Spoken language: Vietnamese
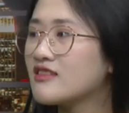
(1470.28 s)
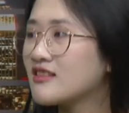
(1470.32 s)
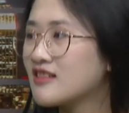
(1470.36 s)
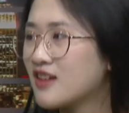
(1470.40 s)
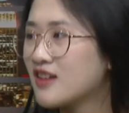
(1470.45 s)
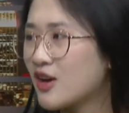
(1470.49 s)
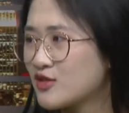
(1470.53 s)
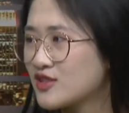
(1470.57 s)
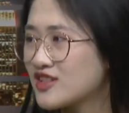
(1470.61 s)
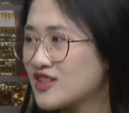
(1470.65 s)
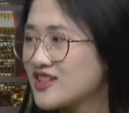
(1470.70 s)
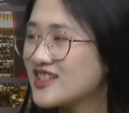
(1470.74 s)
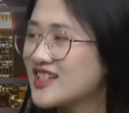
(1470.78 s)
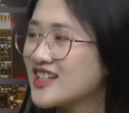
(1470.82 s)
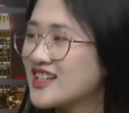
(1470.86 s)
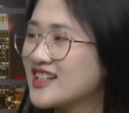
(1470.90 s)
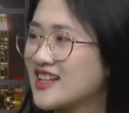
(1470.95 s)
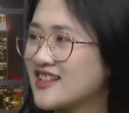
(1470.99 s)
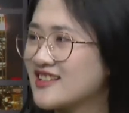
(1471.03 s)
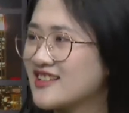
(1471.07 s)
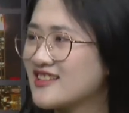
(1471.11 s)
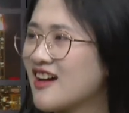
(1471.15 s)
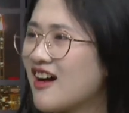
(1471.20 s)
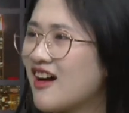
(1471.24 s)
từ đầu chương trình
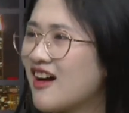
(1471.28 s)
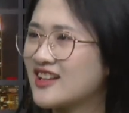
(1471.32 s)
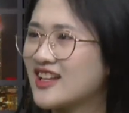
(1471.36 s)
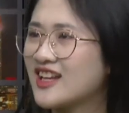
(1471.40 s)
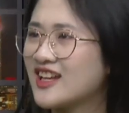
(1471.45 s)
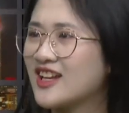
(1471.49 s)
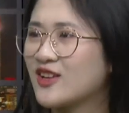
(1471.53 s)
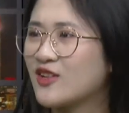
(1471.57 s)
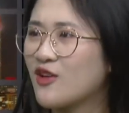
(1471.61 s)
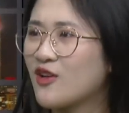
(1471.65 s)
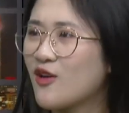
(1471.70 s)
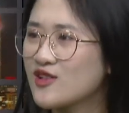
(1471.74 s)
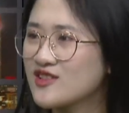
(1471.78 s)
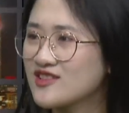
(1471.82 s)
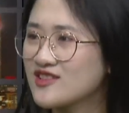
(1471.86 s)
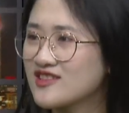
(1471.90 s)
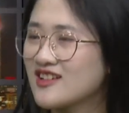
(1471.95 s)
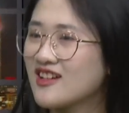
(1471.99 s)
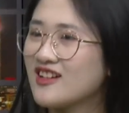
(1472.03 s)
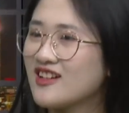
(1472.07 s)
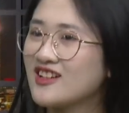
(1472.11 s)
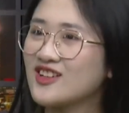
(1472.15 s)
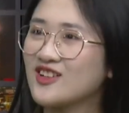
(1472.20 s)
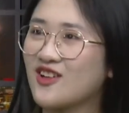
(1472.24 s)
đến giờ thì cô
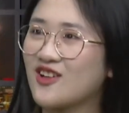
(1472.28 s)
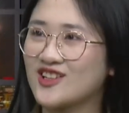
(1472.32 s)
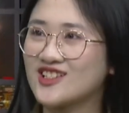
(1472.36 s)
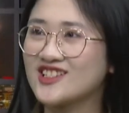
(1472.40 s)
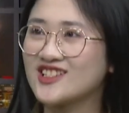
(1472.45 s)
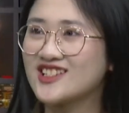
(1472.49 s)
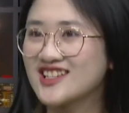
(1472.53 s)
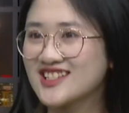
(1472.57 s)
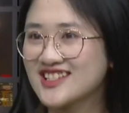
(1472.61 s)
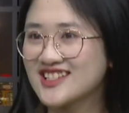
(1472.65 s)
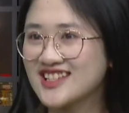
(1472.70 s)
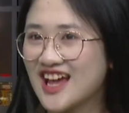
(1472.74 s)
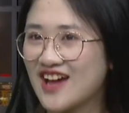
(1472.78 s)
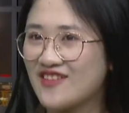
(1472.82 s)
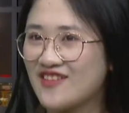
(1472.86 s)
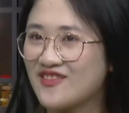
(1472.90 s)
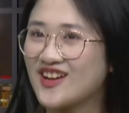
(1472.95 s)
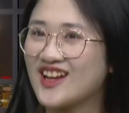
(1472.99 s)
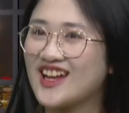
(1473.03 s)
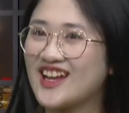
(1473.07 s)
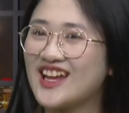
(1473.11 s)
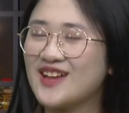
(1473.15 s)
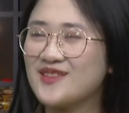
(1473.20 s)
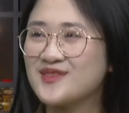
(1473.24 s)
Sơn có chia sẻ
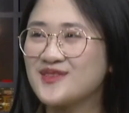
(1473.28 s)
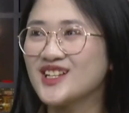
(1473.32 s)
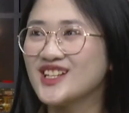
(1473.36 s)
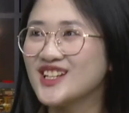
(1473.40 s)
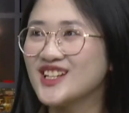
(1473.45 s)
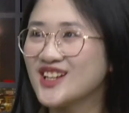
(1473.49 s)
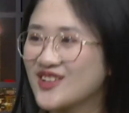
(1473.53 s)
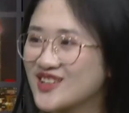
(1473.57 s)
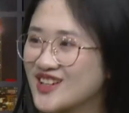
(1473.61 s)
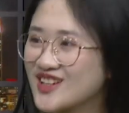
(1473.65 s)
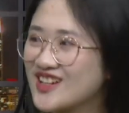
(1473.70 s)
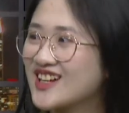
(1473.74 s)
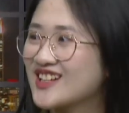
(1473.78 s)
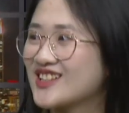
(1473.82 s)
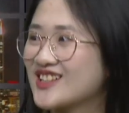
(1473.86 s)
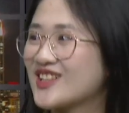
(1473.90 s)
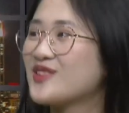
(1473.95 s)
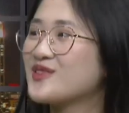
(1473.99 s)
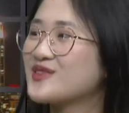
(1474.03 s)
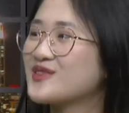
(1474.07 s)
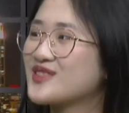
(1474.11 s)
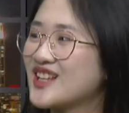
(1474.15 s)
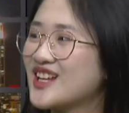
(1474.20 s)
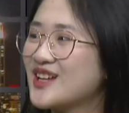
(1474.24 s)
với em rất nhiều những cái
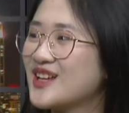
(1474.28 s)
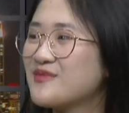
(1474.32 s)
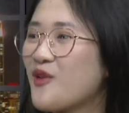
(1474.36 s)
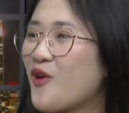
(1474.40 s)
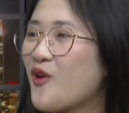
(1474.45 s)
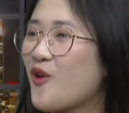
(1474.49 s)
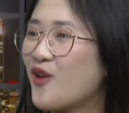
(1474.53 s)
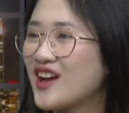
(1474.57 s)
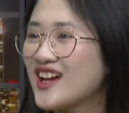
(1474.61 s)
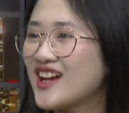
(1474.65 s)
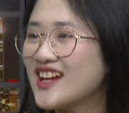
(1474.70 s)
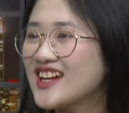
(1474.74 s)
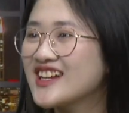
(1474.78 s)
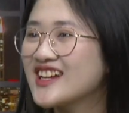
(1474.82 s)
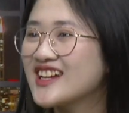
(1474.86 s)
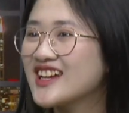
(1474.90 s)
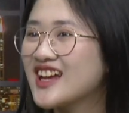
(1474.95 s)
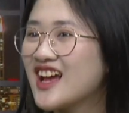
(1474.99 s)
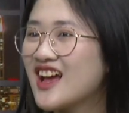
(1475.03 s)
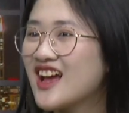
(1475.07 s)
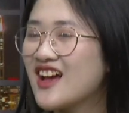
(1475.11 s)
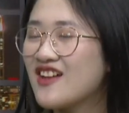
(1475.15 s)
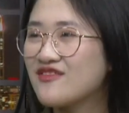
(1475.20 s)
thông tin bổ ích ừ.